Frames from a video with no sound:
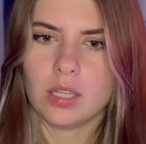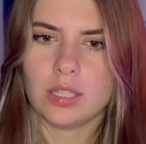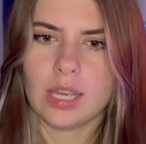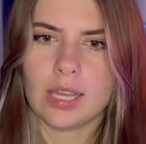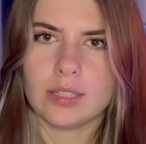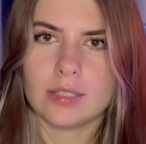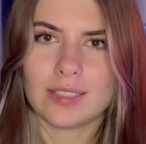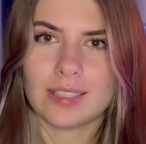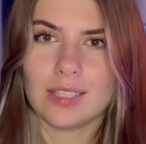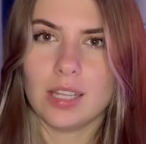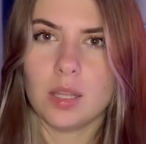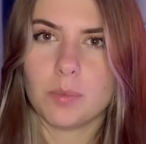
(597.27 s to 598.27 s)
Я это
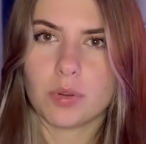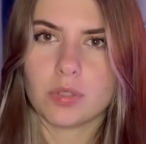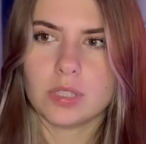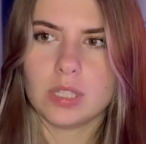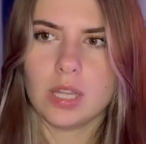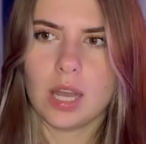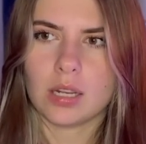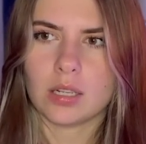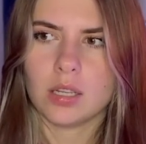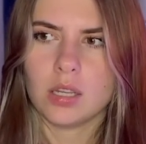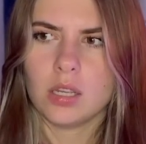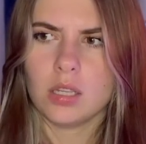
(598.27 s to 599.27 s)
сказала просто так,
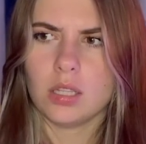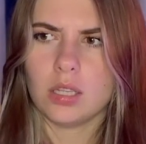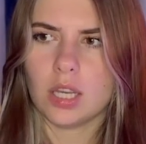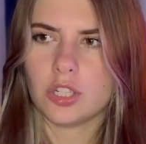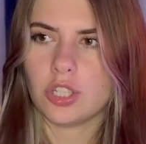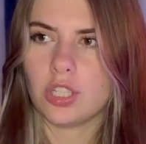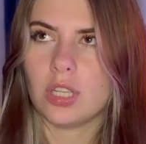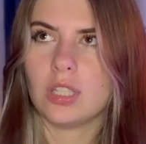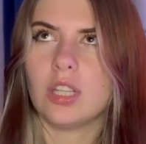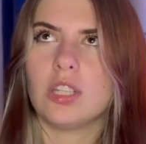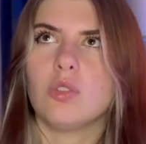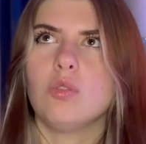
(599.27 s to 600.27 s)
и даже
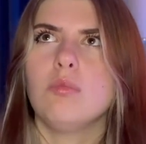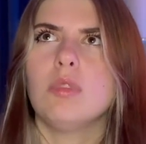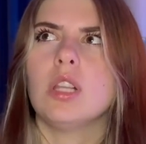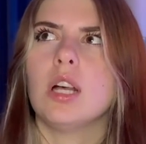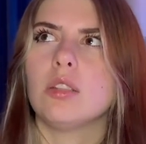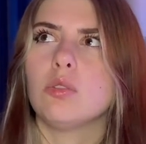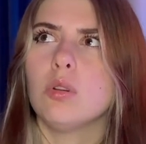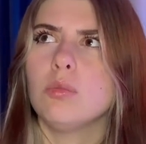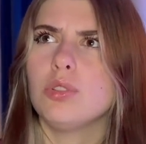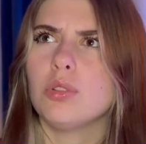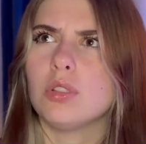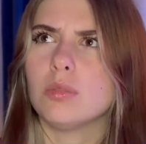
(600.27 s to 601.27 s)
никогда не думала о
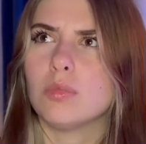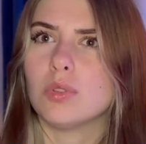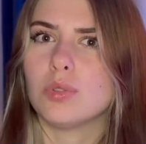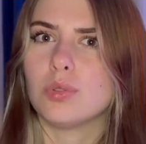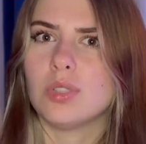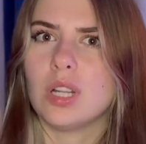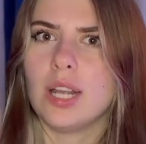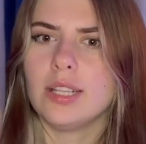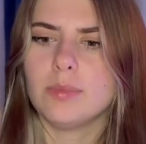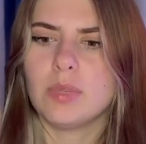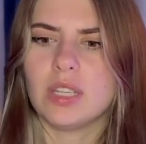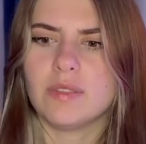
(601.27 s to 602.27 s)
том, что ты можешь
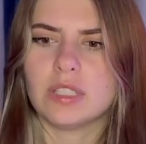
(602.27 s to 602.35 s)
удалять мои